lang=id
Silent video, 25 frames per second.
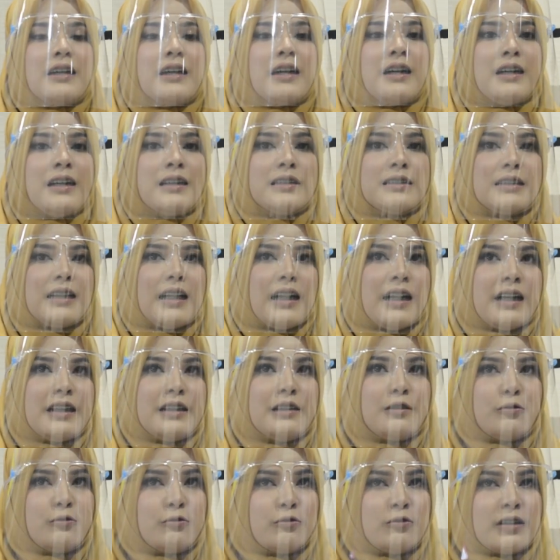Nah, setelah
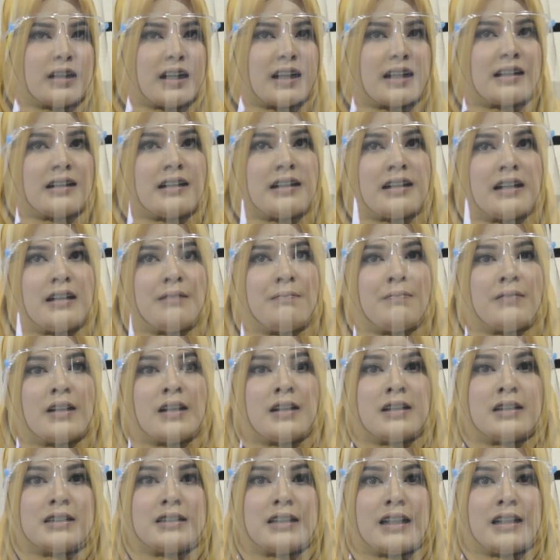itu karena
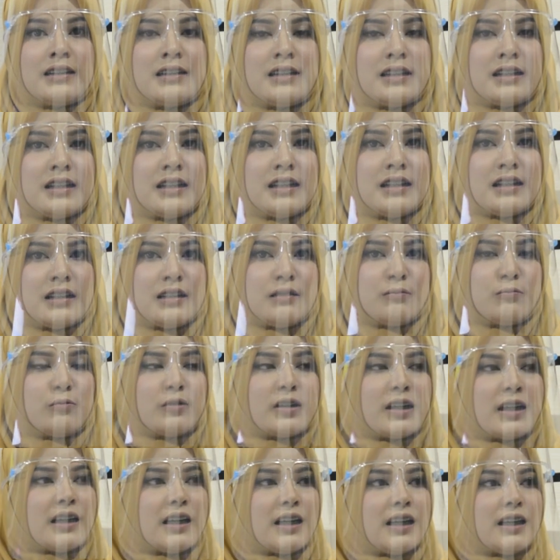stunting ini
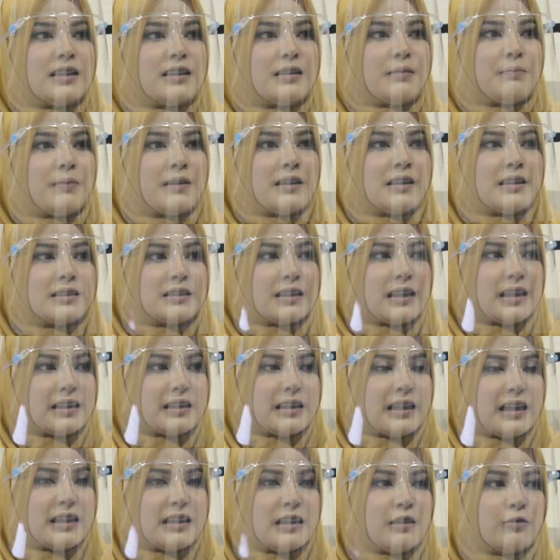bukan hanya pada
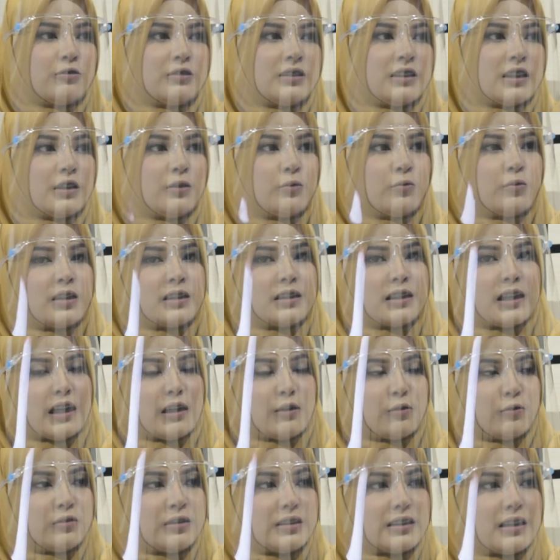saat anak usia 2
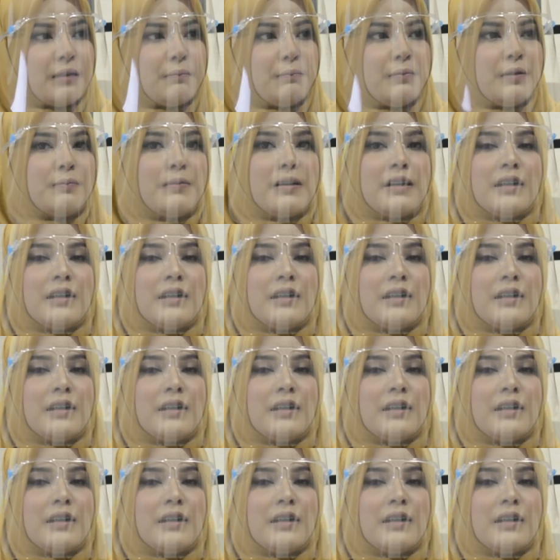tahun tapi -hmm.